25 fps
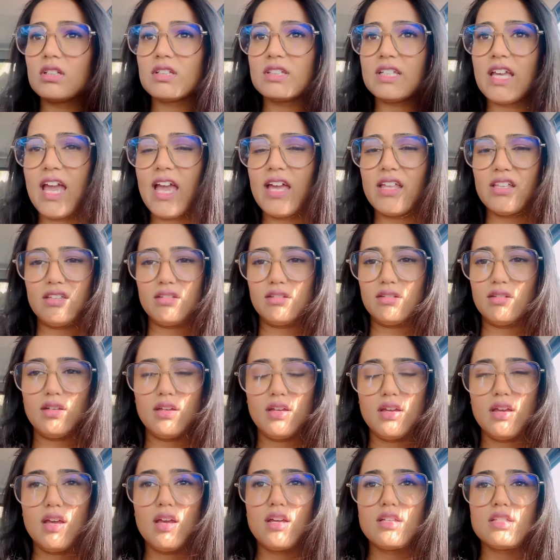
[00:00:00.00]
कैन
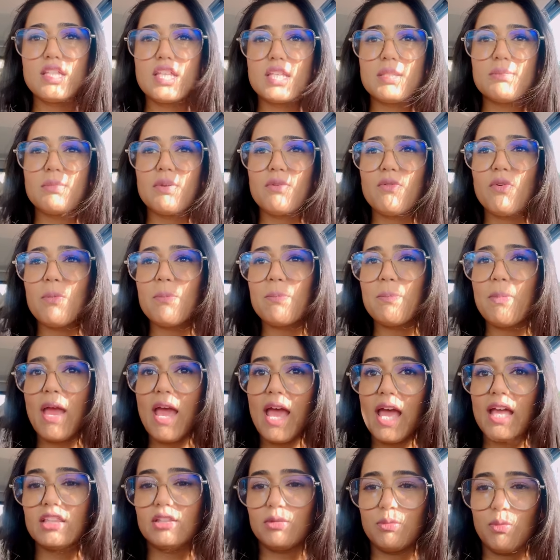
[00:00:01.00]
जिसमें वो
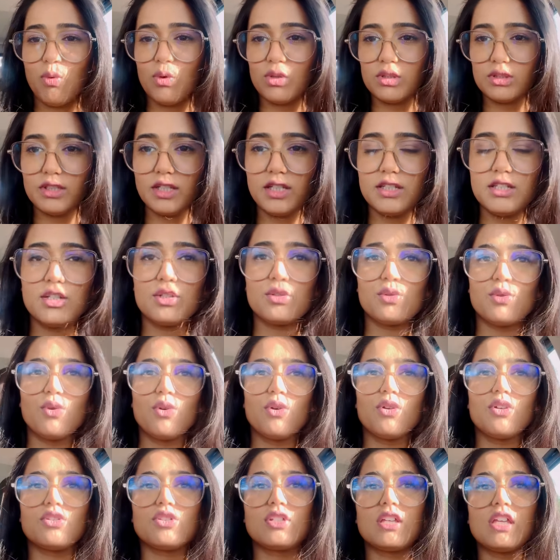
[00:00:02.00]
बैथ बोलते हैं
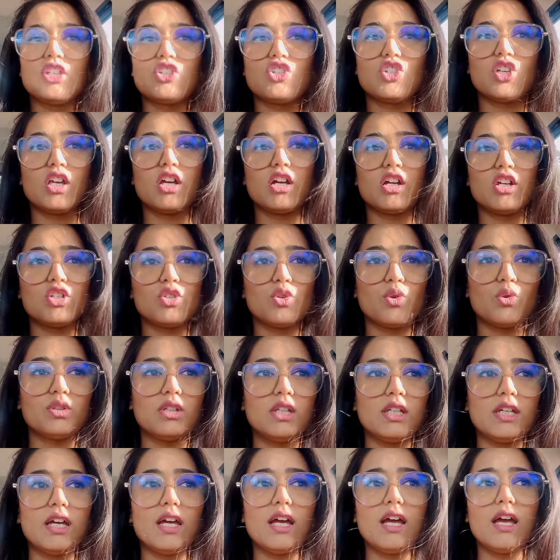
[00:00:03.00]
जिसको उसकी चेयर्स
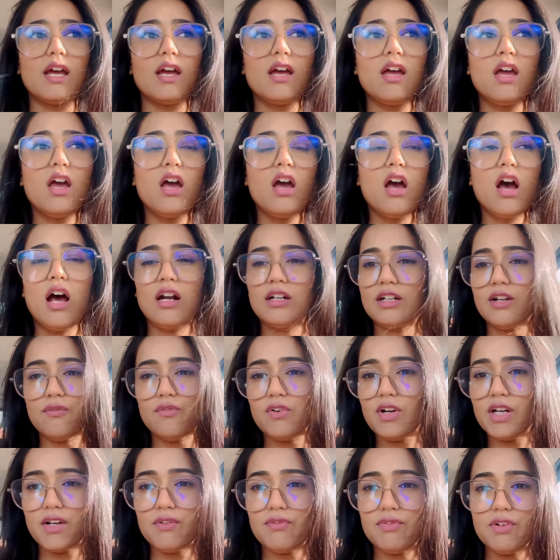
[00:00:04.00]
होती हैं
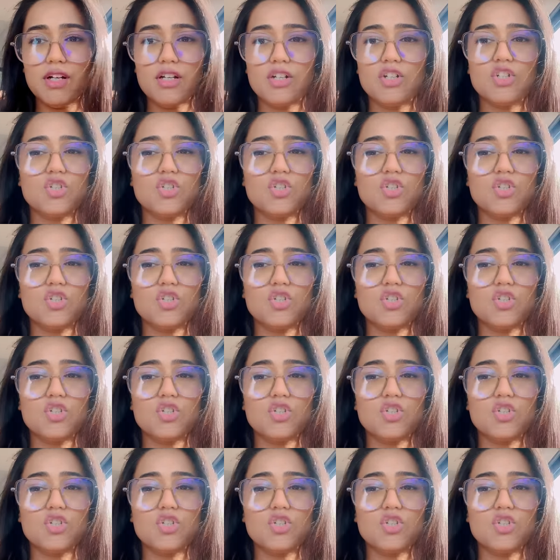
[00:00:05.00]
डिफरेंट डिफरेंट